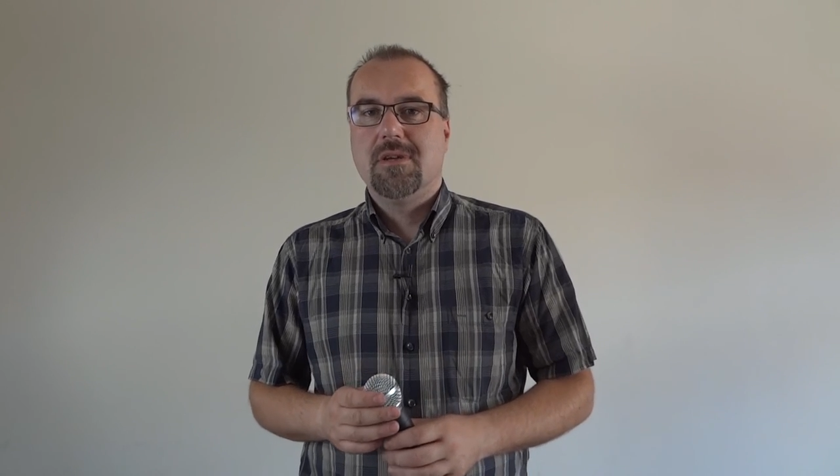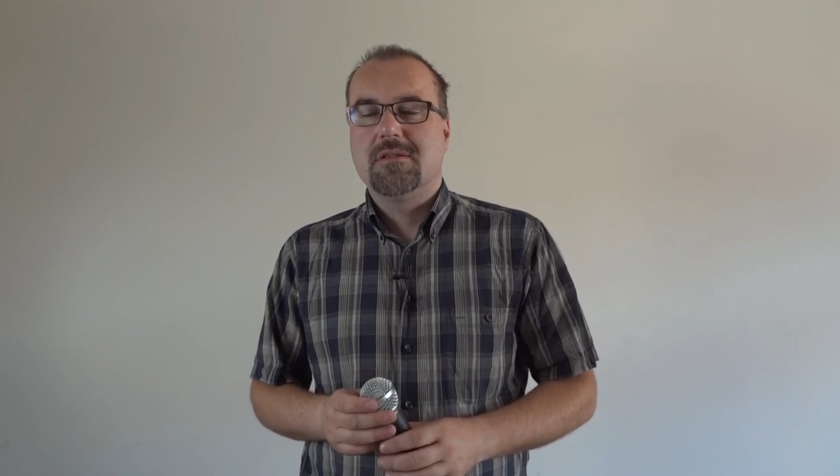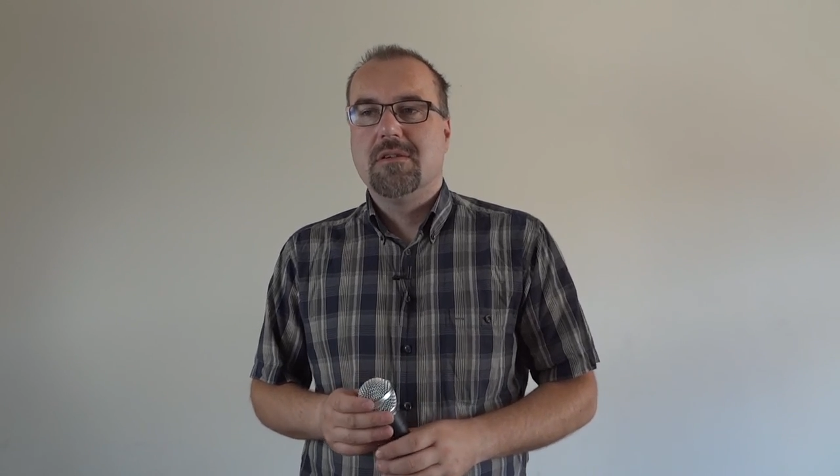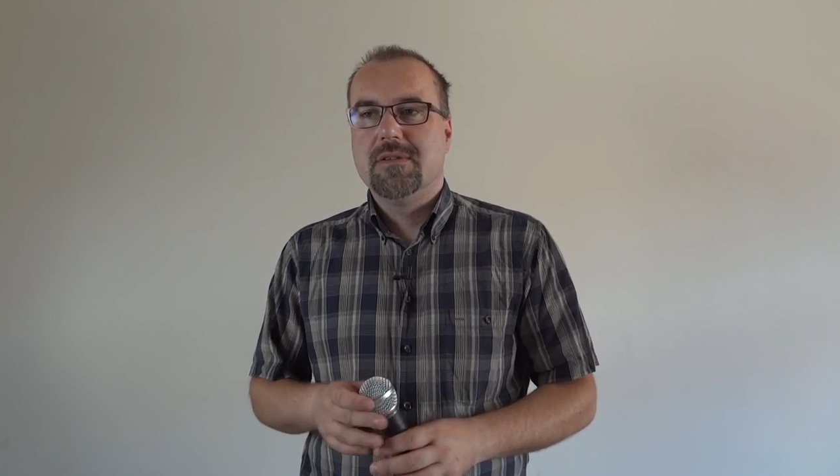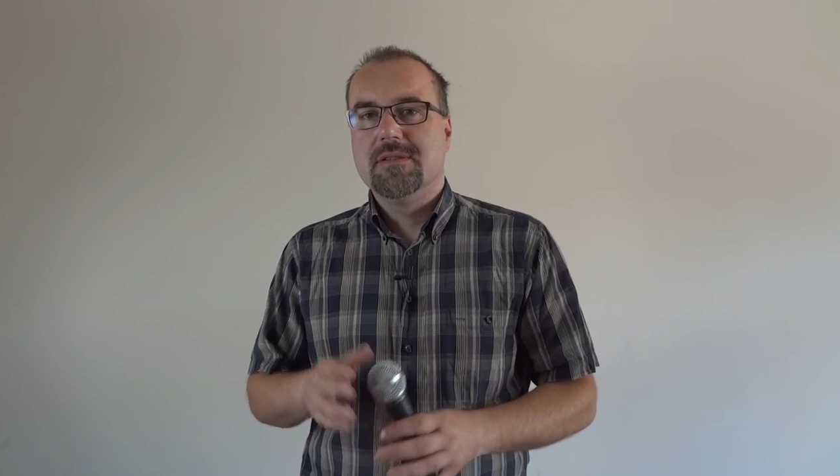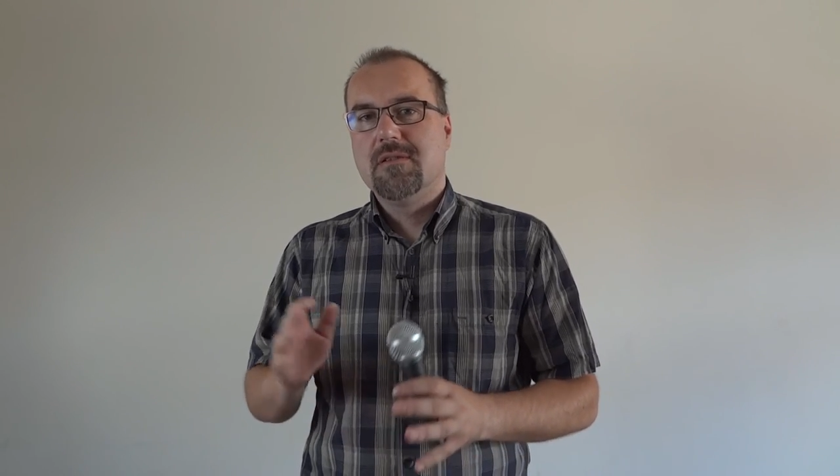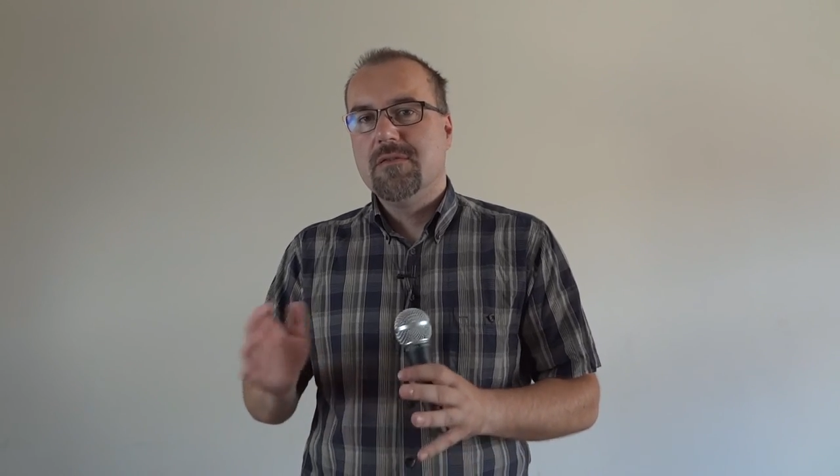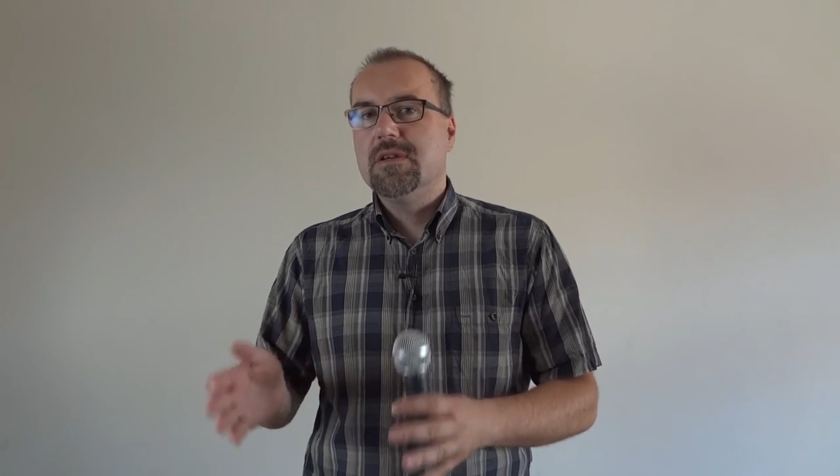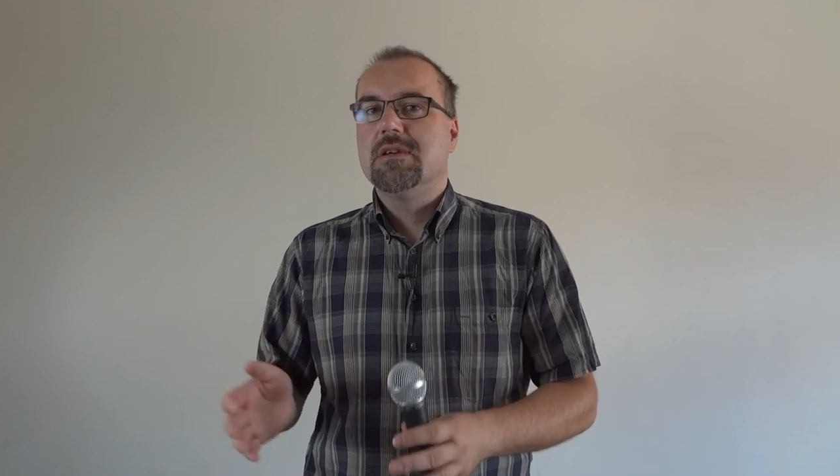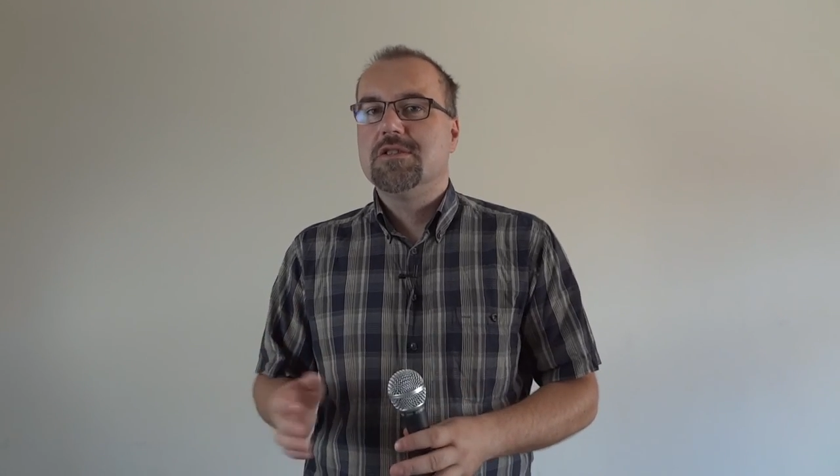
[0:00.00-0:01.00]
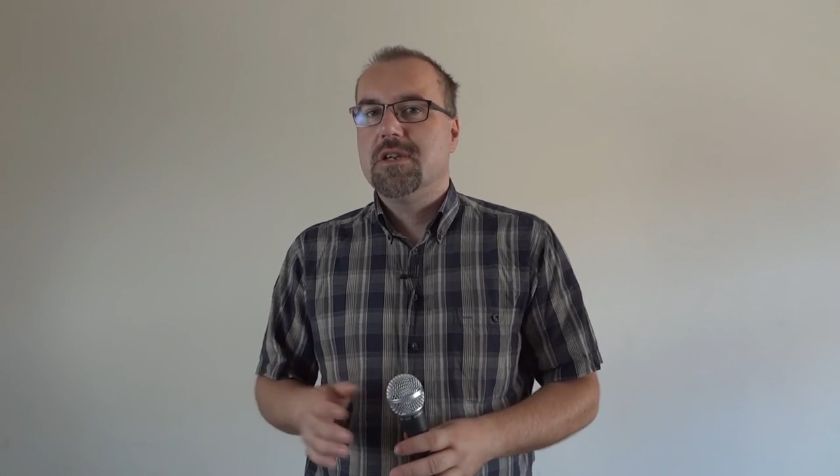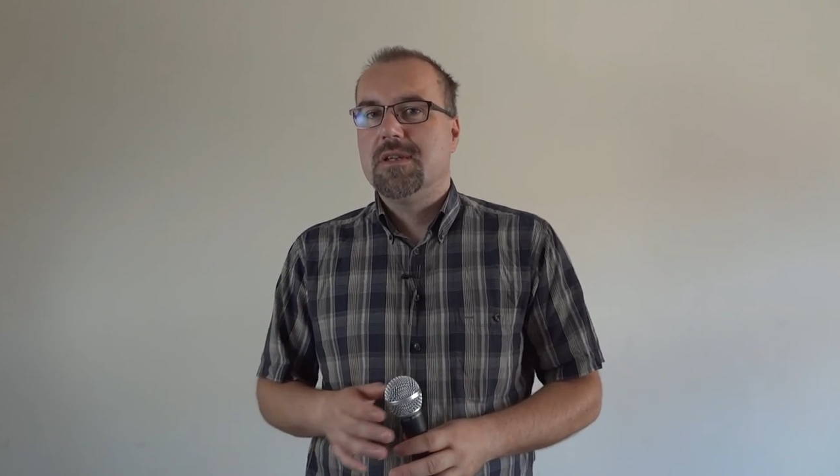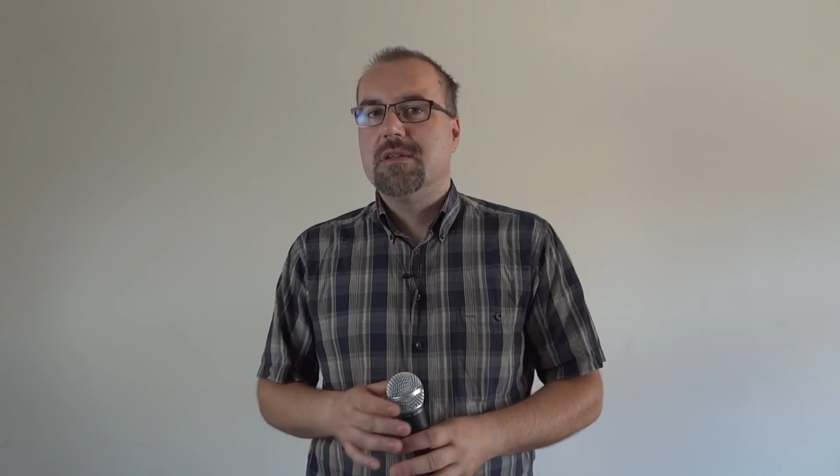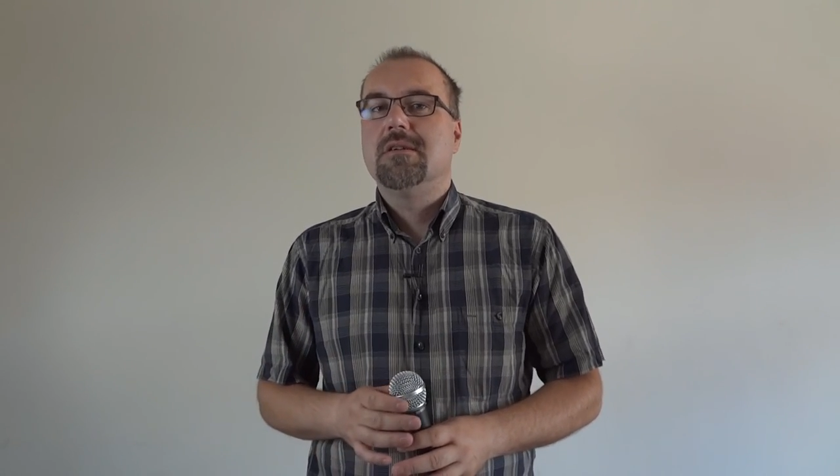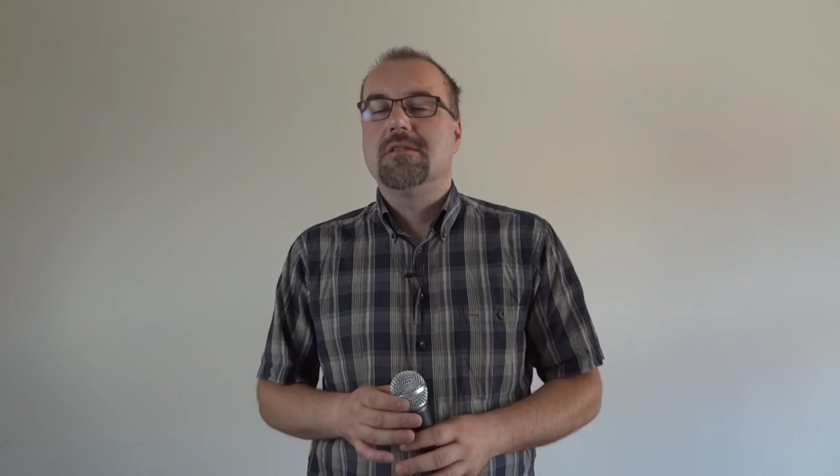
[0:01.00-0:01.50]
dodatkowe sterowniki,
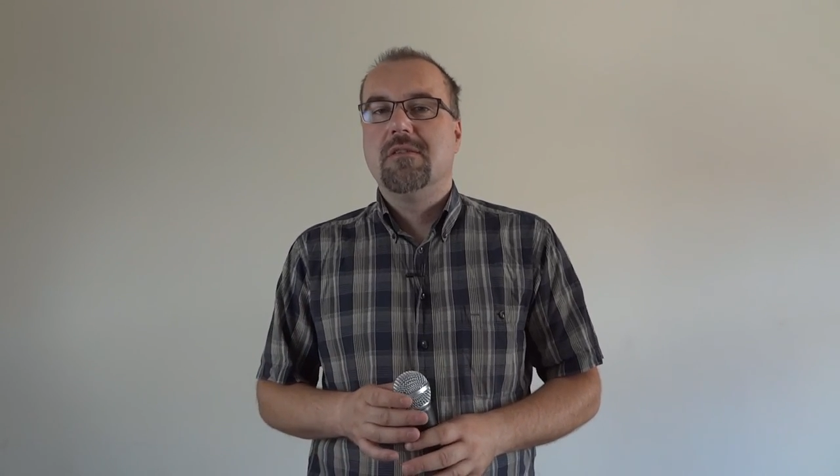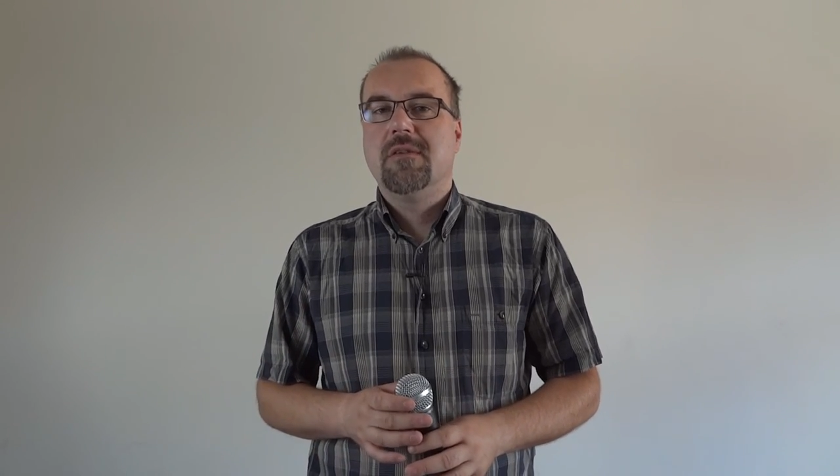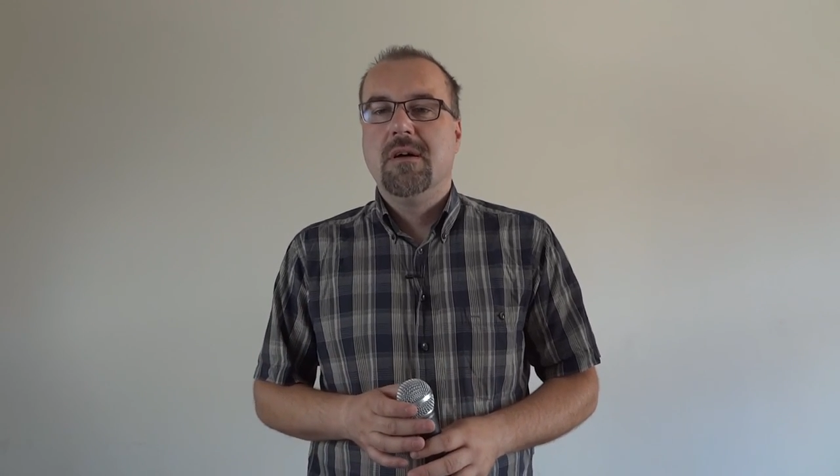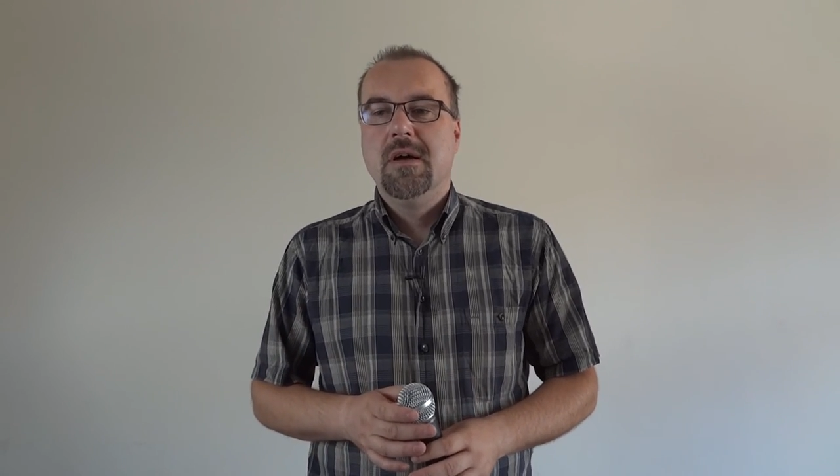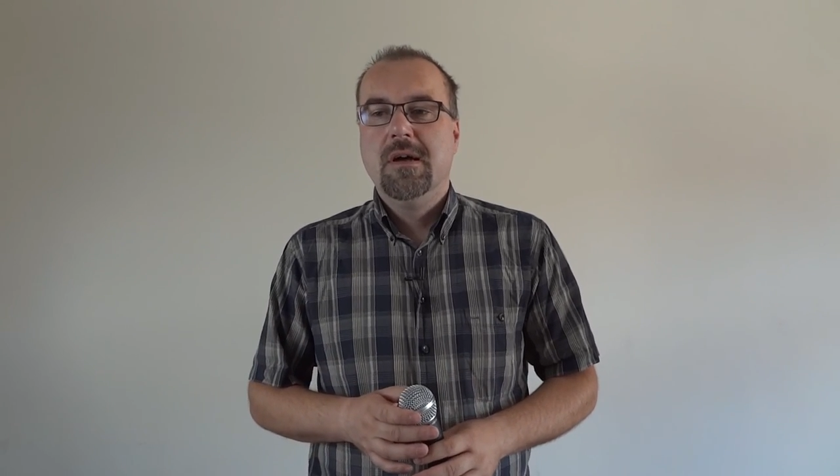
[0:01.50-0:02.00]
żadna dodatkowa